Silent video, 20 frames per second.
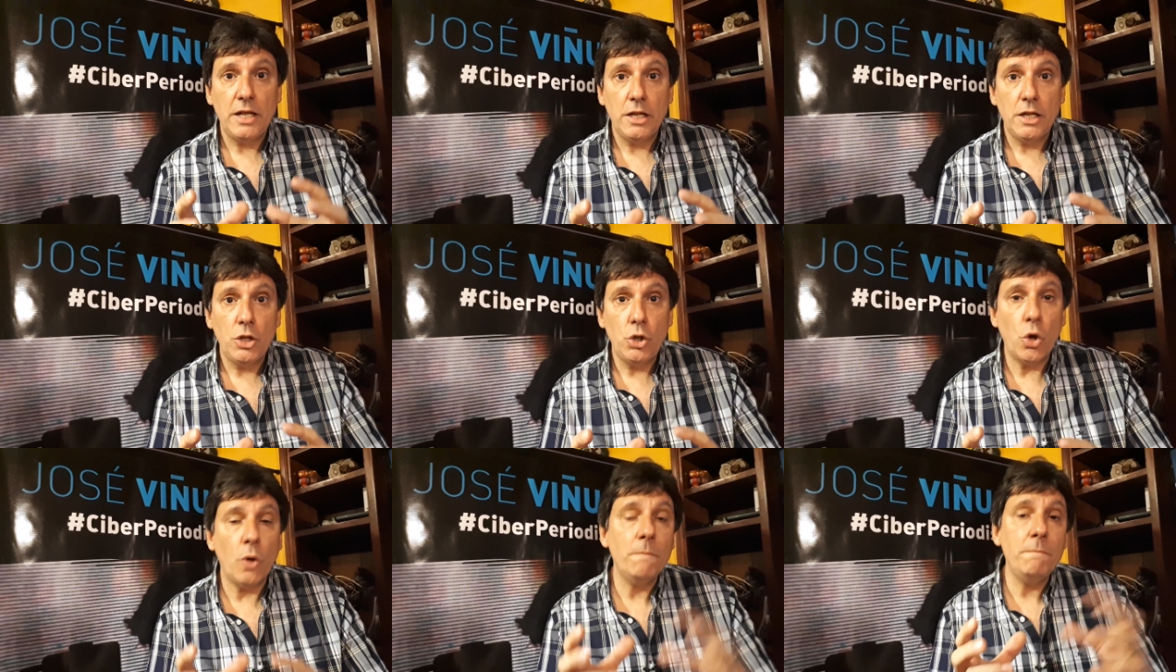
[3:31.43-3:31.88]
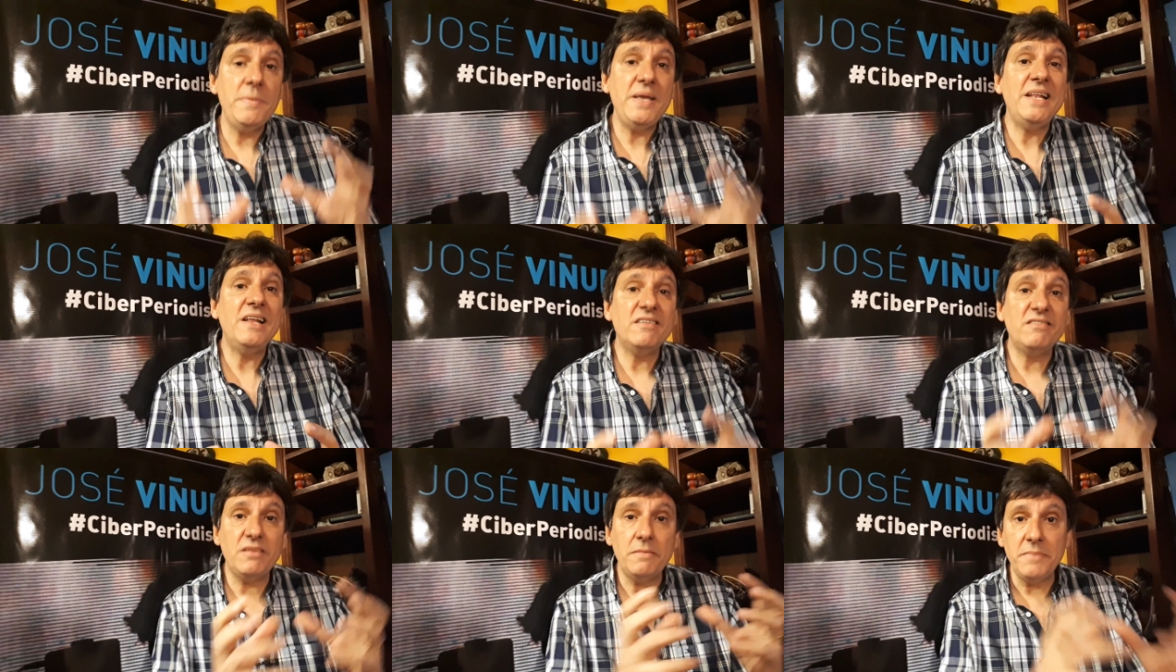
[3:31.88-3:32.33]
los
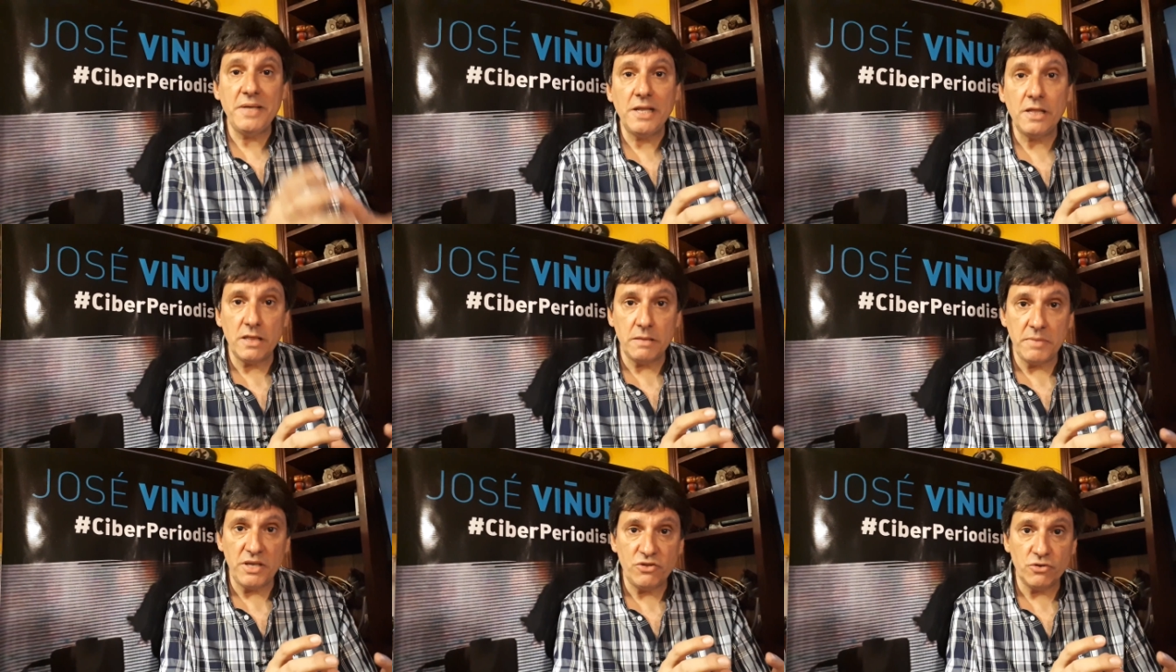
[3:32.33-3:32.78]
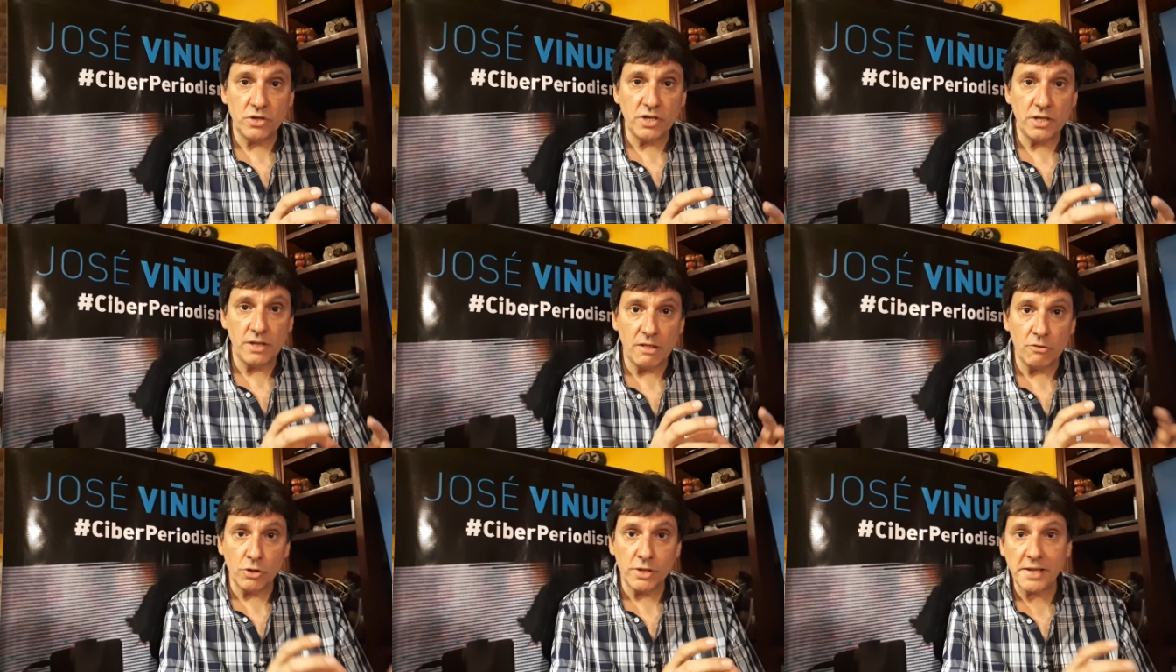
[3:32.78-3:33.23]
miles y miles de
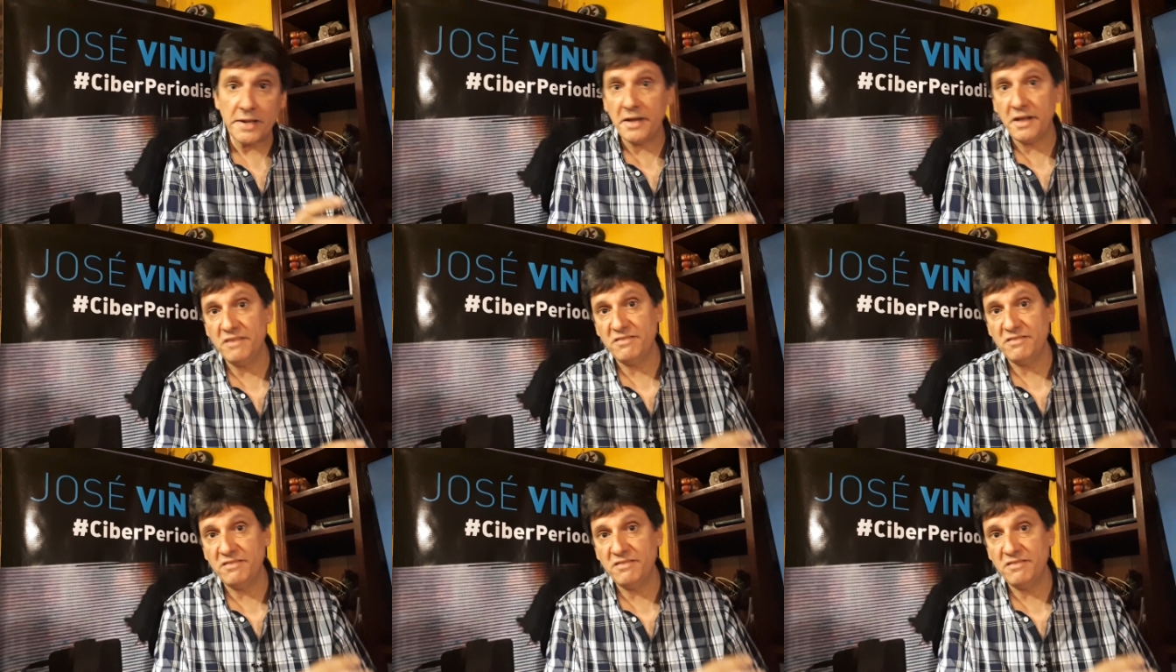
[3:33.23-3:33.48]
millones de dólares